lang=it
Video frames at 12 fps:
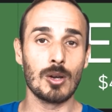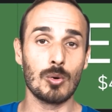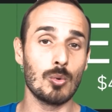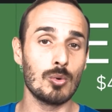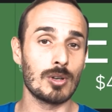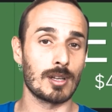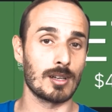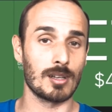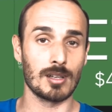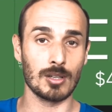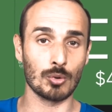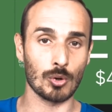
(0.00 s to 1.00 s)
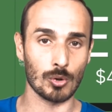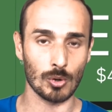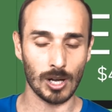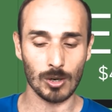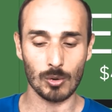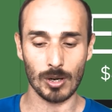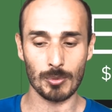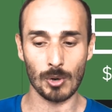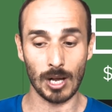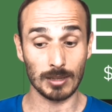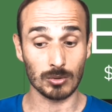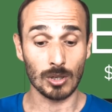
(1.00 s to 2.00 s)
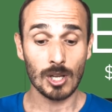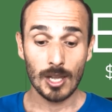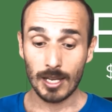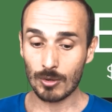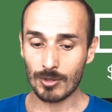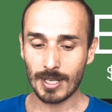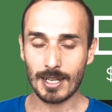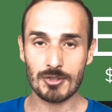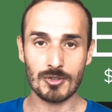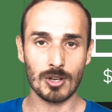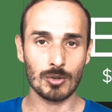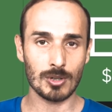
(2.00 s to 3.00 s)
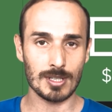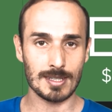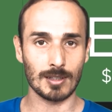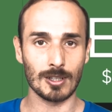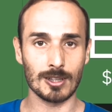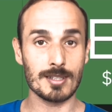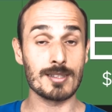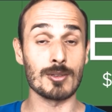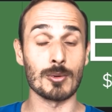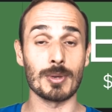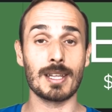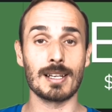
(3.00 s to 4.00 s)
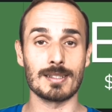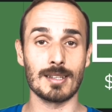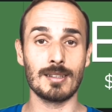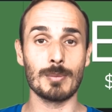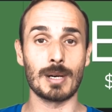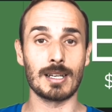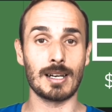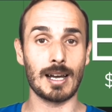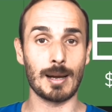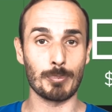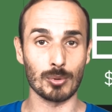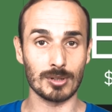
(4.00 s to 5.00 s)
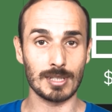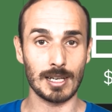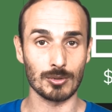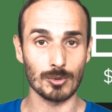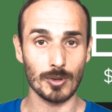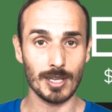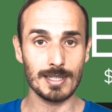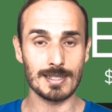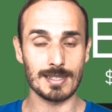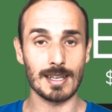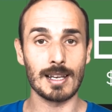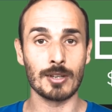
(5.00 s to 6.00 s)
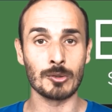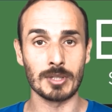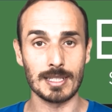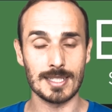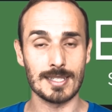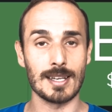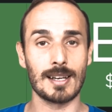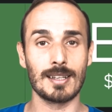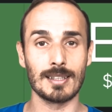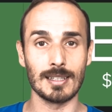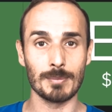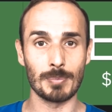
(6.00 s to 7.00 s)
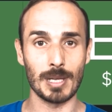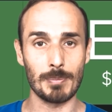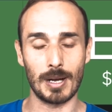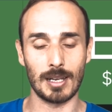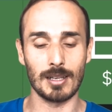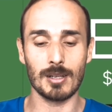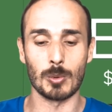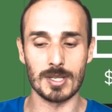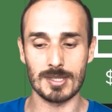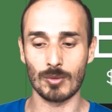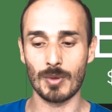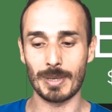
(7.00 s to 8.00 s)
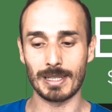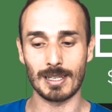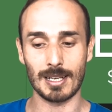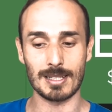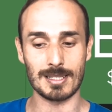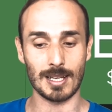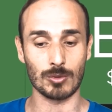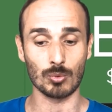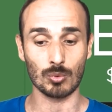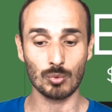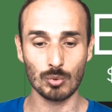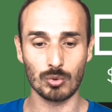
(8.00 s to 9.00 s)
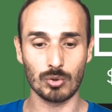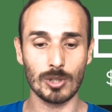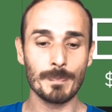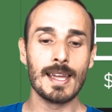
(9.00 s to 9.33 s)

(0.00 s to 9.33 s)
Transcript: un ritorno ancora più alto. In ogni caso il ritorno è stato altissimo perché la settimana ha portato in sé la notizia di PayPal e questo ovviamente ha rialzato tutto